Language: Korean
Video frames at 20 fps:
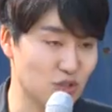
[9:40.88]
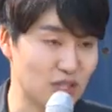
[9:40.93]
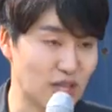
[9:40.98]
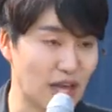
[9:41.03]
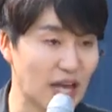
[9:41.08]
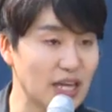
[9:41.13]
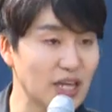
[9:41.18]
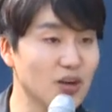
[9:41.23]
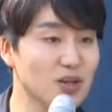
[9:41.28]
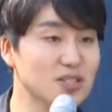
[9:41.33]

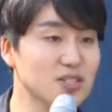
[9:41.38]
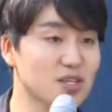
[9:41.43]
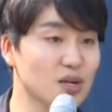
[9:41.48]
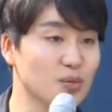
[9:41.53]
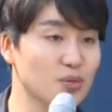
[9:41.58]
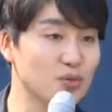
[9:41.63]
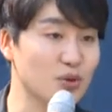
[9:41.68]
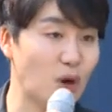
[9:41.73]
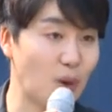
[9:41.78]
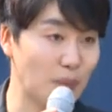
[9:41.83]
있다 이런
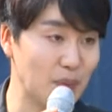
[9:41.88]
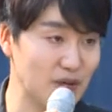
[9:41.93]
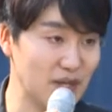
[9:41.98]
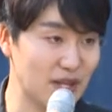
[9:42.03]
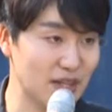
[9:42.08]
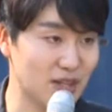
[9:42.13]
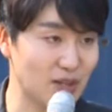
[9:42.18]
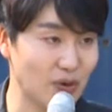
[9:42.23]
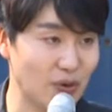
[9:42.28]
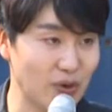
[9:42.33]
점으로
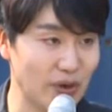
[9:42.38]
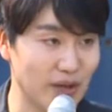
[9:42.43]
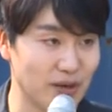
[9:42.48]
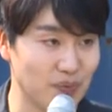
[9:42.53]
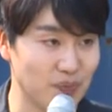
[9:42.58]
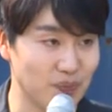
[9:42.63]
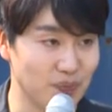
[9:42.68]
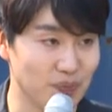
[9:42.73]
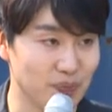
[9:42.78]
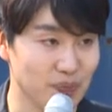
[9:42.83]
어필했던 거예요.
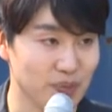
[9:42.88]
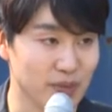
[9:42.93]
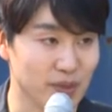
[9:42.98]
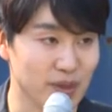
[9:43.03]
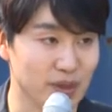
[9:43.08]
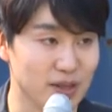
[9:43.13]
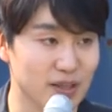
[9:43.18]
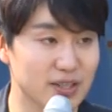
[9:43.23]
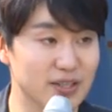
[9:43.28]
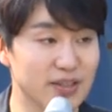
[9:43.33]

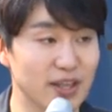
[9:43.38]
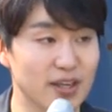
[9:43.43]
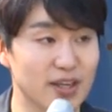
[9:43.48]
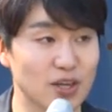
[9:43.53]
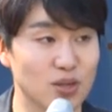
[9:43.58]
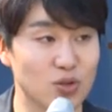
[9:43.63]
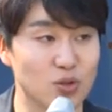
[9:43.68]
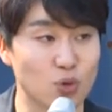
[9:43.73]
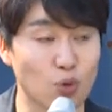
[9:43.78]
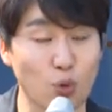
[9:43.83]
근데
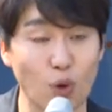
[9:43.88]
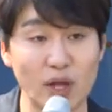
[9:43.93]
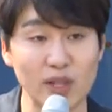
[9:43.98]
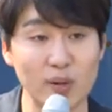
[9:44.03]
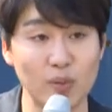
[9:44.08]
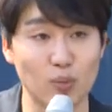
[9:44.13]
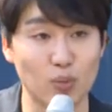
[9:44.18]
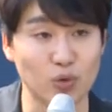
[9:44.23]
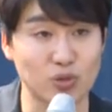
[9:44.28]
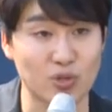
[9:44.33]
이게
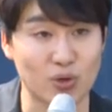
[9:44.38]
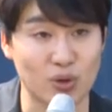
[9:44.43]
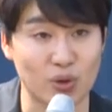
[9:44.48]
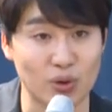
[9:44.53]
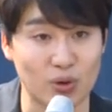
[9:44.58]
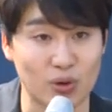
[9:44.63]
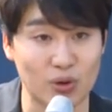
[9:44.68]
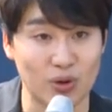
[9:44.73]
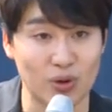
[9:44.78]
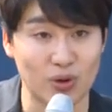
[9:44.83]
도안님
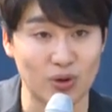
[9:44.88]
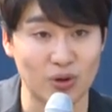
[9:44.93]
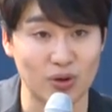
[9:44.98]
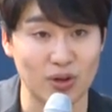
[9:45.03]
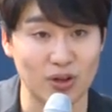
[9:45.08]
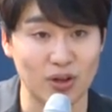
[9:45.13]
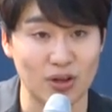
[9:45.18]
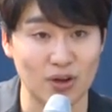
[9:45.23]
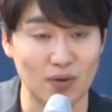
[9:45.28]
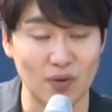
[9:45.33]
뭐죠?
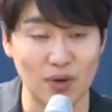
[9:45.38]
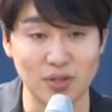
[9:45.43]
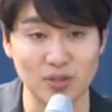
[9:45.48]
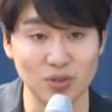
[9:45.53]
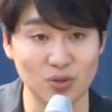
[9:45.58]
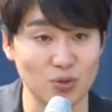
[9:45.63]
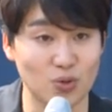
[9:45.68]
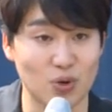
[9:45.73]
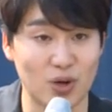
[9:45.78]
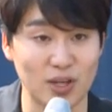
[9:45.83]

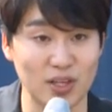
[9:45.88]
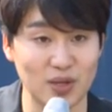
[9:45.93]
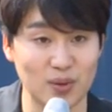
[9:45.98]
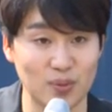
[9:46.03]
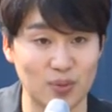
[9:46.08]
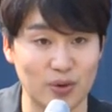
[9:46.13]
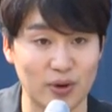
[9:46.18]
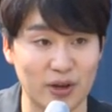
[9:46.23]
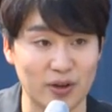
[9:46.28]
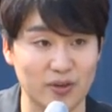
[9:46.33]
완전
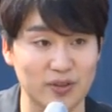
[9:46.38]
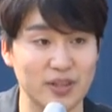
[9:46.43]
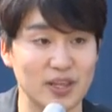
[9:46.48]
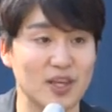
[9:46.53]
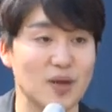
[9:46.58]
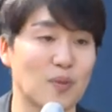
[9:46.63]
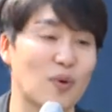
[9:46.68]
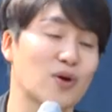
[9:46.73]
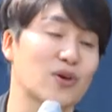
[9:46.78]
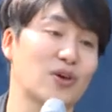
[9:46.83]
도안님 뭐예요? 근데
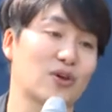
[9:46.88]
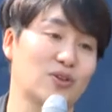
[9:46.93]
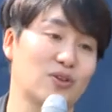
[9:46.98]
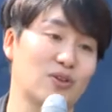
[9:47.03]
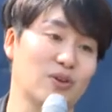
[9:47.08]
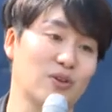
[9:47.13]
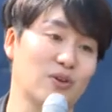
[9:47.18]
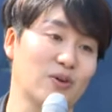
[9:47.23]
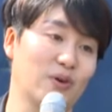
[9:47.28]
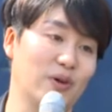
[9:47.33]
이게
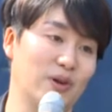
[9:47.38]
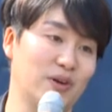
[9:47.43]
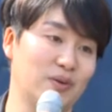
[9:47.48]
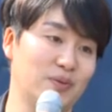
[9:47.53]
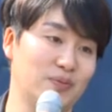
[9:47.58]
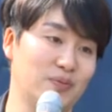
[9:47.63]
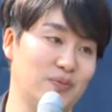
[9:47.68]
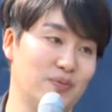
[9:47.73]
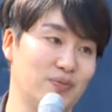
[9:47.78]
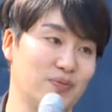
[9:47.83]
먹혔던 거예요.
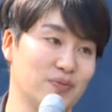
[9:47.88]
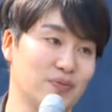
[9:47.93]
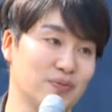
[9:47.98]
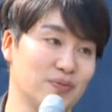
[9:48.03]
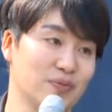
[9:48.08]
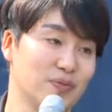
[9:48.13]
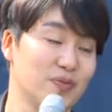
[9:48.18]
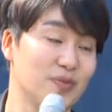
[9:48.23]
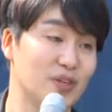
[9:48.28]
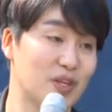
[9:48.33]

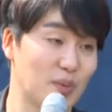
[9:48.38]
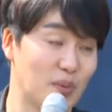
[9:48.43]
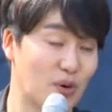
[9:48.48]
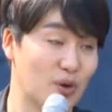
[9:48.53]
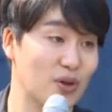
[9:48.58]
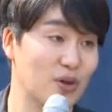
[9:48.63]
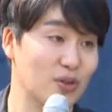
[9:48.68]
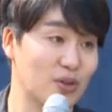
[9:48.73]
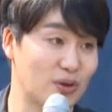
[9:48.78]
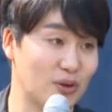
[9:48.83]
이게
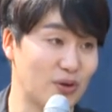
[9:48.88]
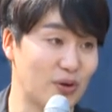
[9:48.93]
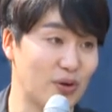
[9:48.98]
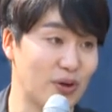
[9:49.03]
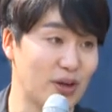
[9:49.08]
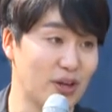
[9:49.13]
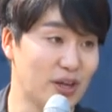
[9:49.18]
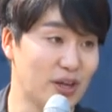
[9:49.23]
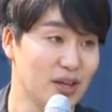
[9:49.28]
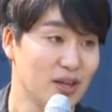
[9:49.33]
먹혔던 거예요.
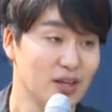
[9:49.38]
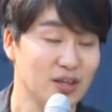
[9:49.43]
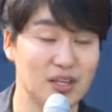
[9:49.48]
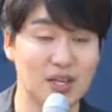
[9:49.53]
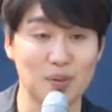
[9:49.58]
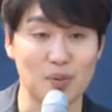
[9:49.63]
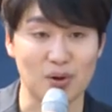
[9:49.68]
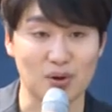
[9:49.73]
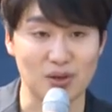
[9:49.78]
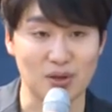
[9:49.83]

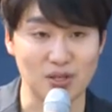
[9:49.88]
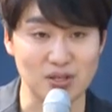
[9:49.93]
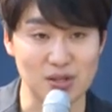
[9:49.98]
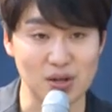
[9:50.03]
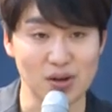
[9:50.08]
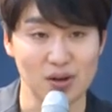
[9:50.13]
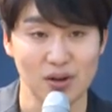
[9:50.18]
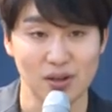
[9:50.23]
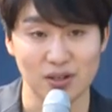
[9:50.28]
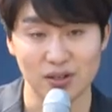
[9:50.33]
이게
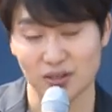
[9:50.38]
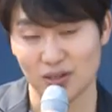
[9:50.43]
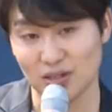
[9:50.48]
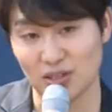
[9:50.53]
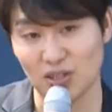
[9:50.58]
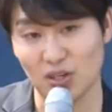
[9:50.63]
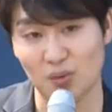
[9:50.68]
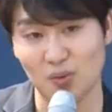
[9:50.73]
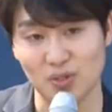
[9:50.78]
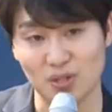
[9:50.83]
먹혀서 그
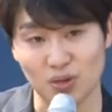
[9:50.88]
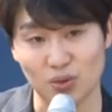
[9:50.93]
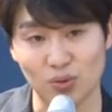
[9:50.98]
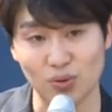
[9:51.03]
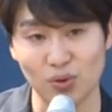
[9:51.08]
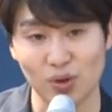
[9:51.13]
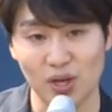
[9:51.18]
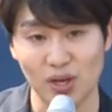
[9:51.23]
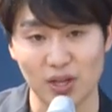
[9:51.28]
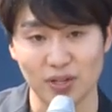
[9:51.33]

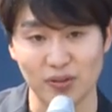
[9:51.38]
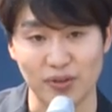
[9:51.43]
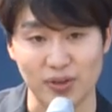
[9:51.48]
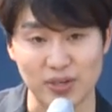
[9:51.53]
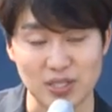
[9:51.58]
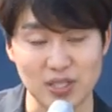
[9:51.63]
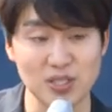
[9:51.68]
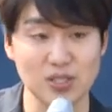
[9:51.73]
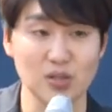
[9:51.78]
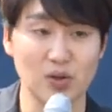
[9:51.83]
기업에서도 되게
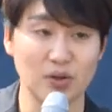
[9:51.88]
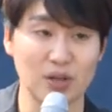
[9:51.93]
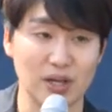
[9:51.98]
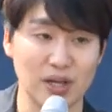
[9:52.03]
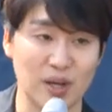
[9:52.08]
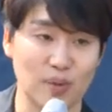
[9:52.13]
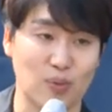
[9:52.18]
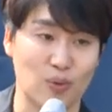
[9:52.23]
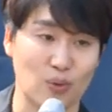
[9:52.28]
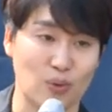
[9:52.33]

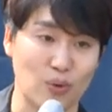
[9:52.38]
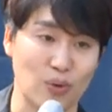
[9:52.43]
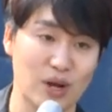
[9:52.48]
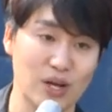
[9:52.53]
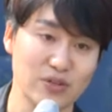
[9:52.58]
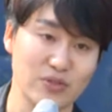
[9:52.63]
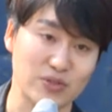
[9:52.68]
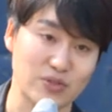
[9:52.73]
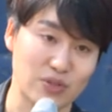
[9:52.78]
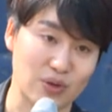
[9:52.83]
신선하게
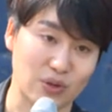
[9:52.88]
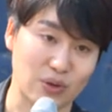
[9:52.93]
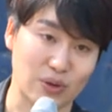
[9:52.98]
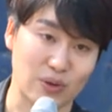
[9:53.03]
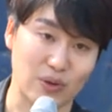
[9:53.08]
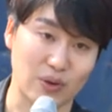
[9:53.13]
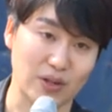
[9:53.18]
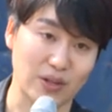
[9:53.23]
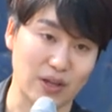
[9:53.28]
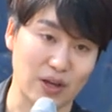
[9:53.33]
보고할 수 있었던
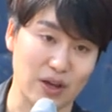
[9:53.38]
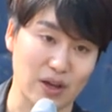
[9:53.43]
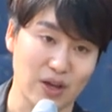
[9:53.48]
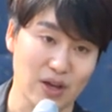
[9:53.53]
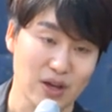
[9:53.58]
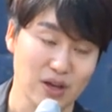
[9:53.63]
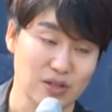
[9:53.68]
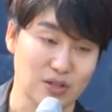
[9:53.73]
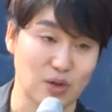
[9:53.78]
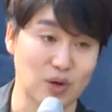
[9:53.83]
것 같아요.
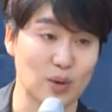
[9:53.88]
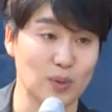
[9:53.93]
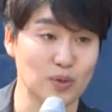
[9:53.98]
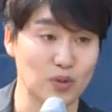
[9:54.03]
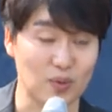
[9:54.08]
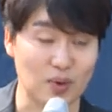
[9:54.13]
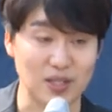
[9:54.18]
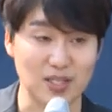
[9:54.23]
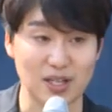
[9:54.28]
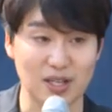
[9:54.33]

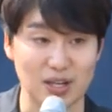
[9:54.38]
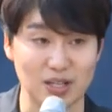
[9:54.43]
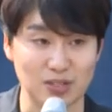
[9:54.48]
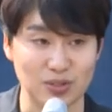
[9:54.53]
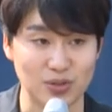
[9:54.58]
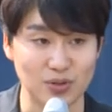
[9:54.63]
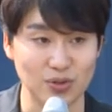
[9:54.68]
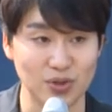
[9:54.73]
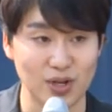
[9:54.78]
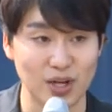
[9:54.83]
여러분도
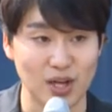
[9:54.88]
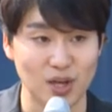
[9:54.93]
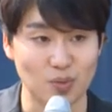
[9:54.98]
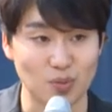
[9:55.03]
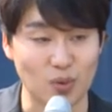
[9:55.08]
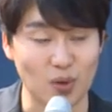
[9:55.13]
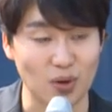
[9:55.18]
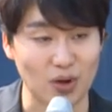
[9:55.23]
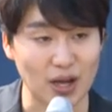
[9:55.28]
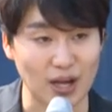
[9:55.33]
마찬가지로
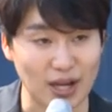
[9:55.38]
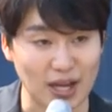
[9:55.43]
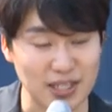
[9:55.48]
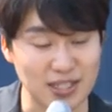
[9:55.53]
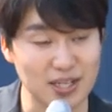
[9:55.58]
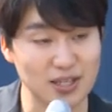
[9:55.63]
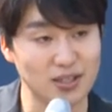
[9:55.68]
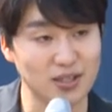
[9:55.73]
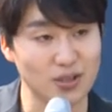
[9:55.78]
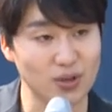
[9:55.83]
뭔가
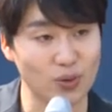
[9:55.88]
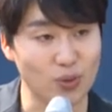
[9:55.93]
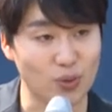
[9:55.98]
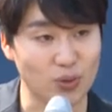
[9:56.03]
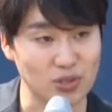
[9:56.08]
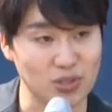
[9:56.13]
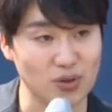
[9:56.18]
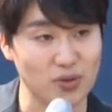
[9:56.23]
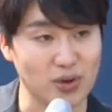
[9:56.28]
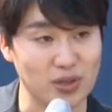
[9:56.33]
가장 큰
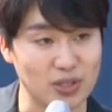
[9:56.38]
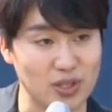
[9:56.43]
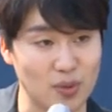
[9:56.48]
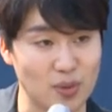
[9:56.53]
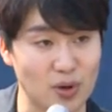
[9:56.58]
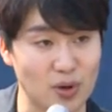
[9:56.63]
고정관념,